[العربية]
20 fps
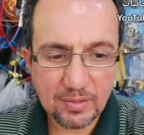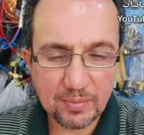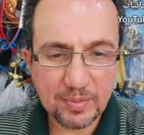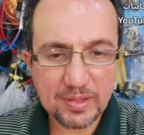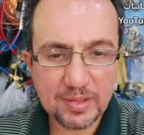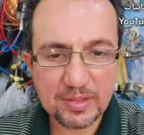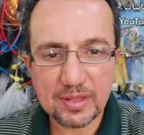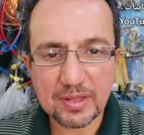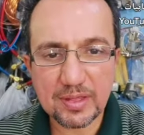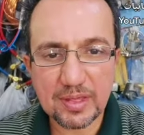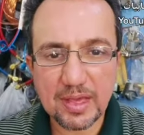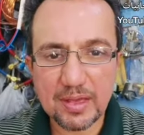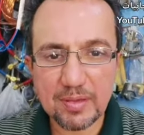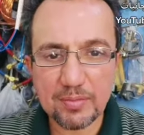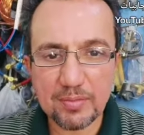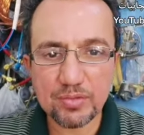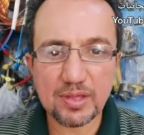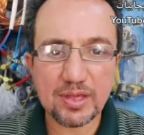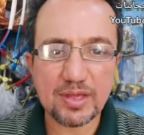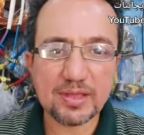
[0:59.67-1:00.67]
بس هي
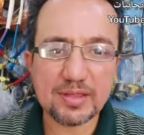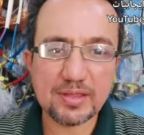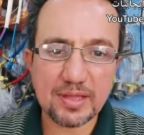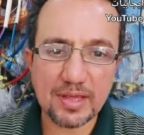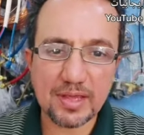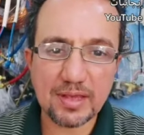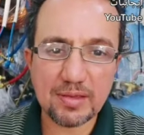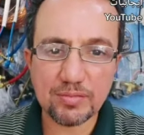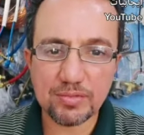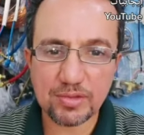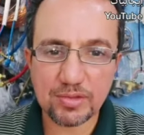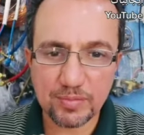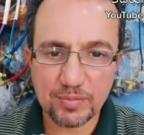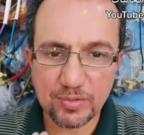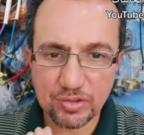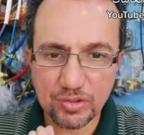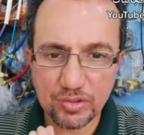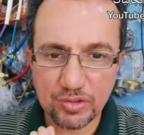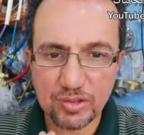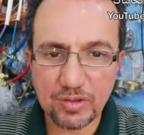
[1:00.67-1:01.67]
اهم شيء هسه اهم شيء
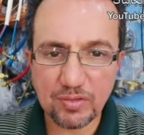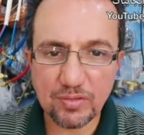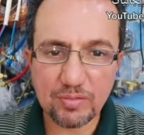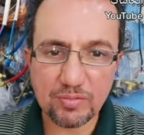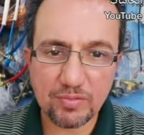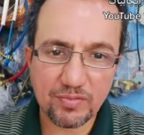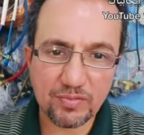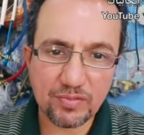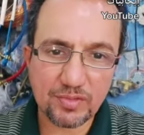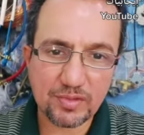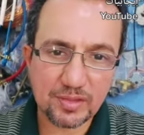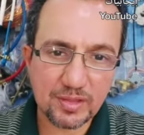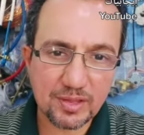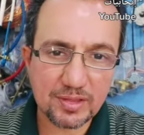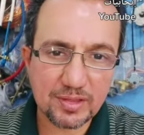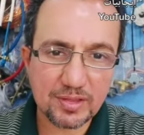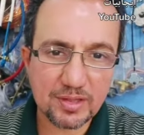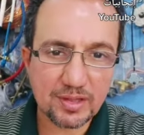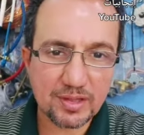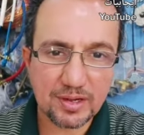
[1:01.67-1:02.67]
بهيك جو المفروض
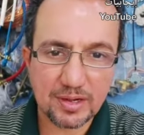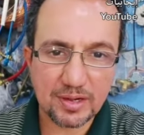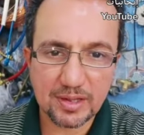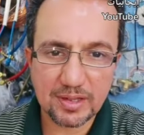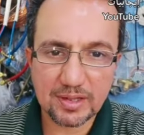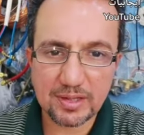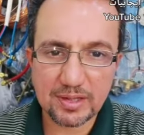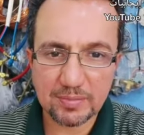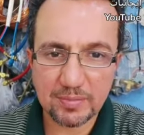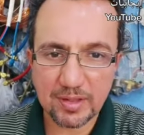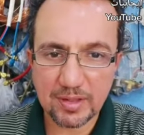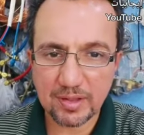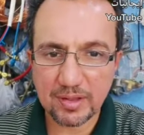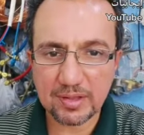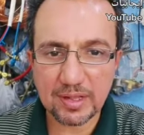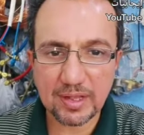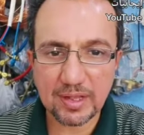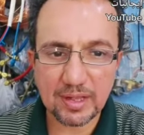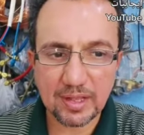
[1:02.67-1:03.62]
يغسل الراديتر مال القطعه